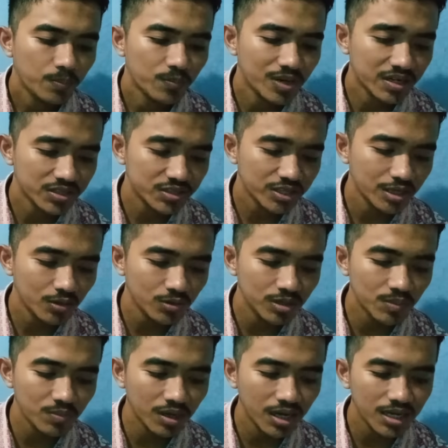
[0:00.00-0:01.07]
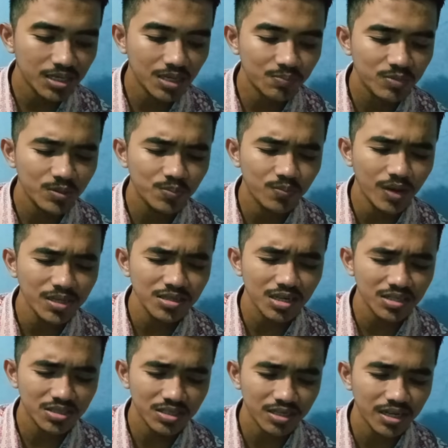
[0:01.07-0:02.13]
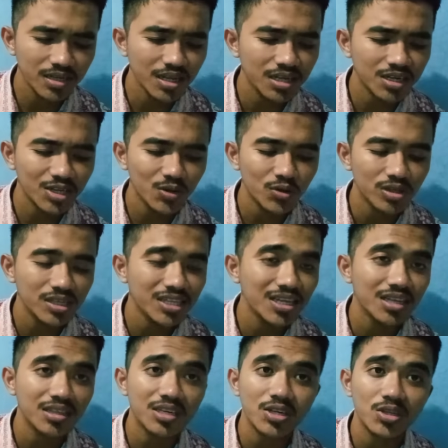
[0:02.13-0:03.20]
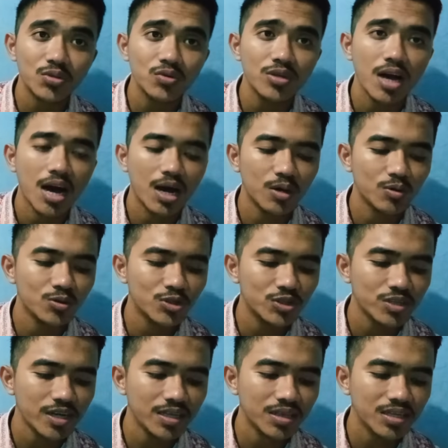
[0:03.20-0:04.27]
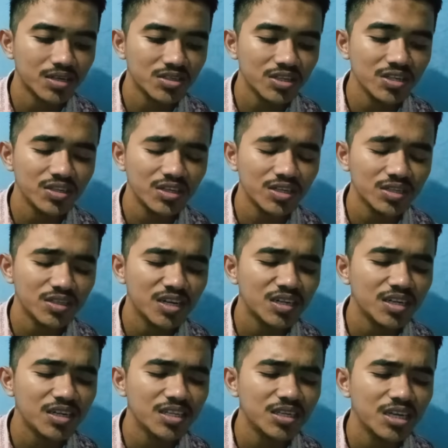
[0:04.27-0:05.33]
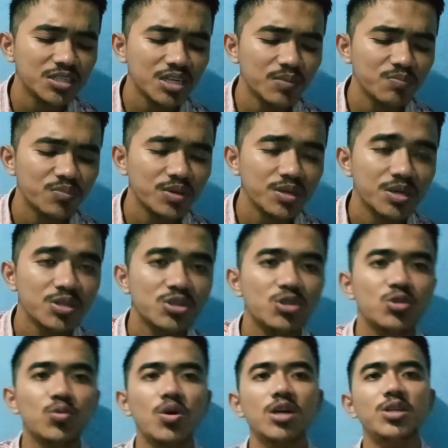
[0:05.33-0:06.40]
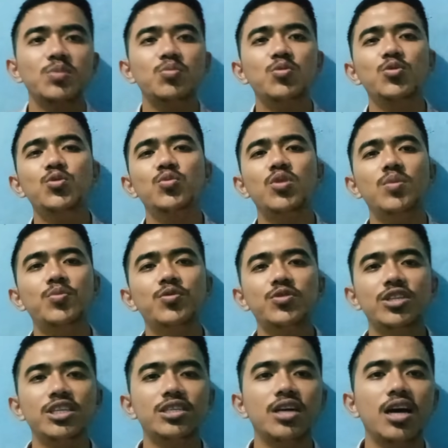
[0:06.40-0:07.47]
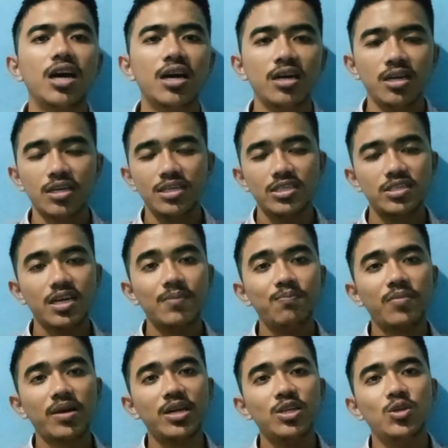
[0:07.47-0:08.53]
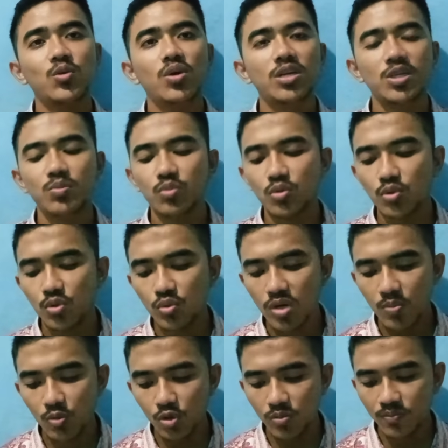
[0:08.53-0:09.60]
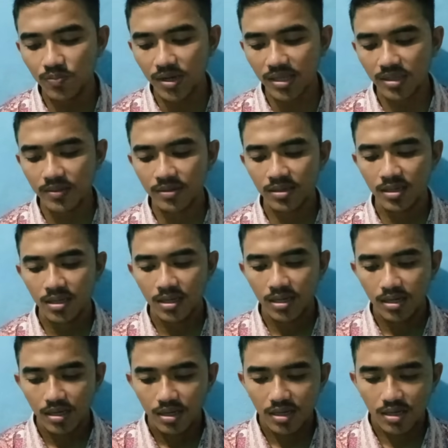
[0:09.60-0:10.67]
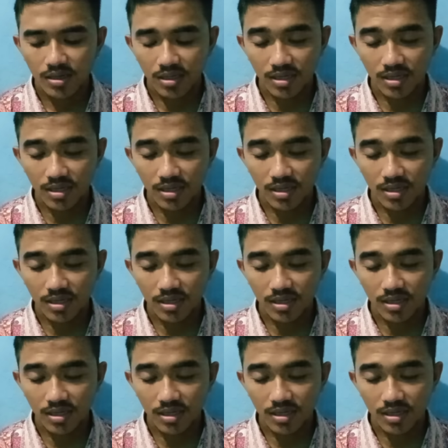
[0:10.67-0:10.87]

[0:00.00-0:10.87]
Barcelona menghadapi banyak skenario tidak terduga usai tersingkir dari Liga Champions 2023 sampai 2024.